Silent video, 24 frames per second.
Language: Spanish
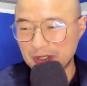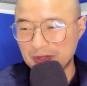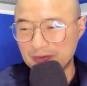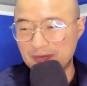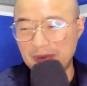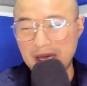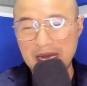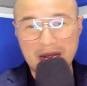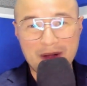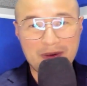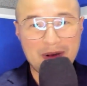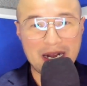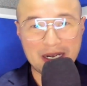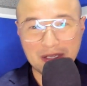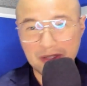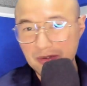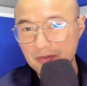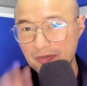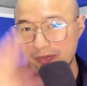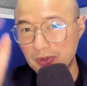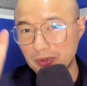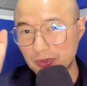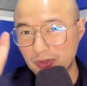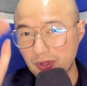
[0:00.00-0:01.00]
para hablar de
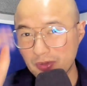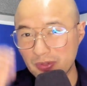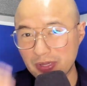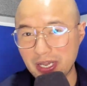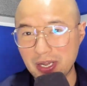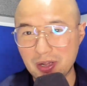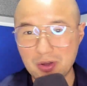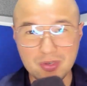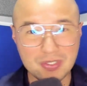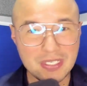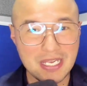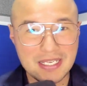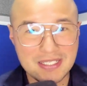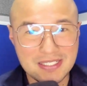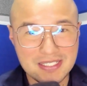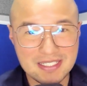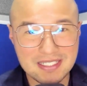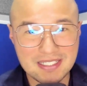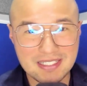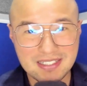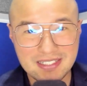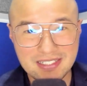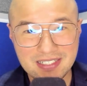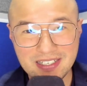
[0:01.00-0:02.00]
un montón de cosas.